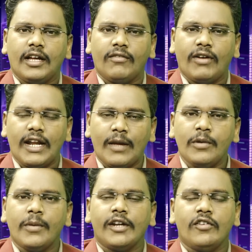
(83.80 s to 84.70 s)
వాళ్ళ
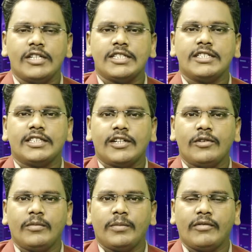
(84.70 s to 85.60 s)
అభిమానులే చేశారు
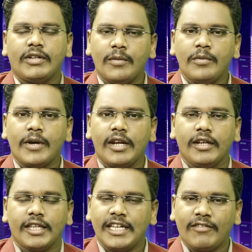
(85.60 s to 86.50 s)
పవన్ అభిమానులు
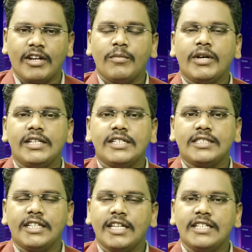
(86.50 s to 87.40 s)
అనేది ఎవరు అభిమానం
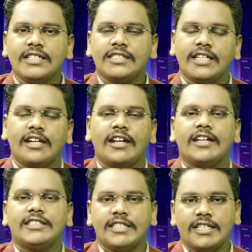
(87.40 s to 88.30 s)
చేసినా ఏం చేసినా అక్కడ
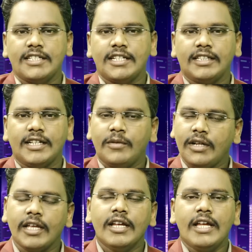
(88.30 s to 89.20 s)
లాస్ అయితే జరిగింది
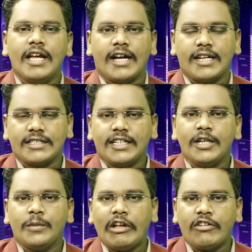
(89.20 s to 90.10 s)
కాబట్టి ఆ
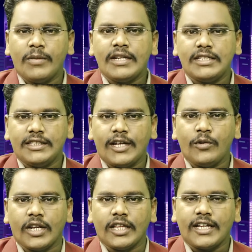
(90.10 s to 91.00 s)
నష్టాన్ని ఇప్పుడు ఎవరు భరిస్తారు
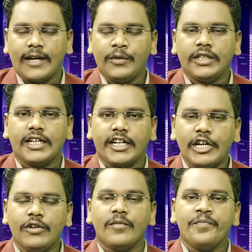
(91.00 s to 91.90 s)
అనేది కాకపోతే ఇక్కడ
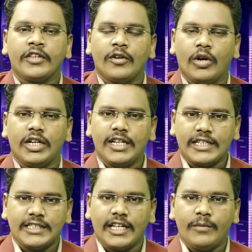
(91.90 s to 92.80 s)
రెండు ఒకటి
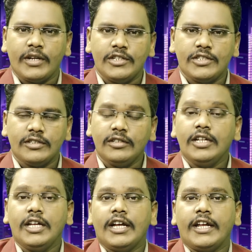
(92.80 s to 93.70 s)
నష్టాన్ని భరించడం
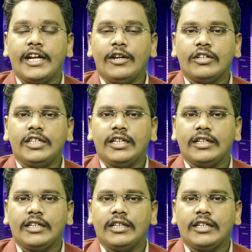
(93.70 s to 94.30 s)
రెండోది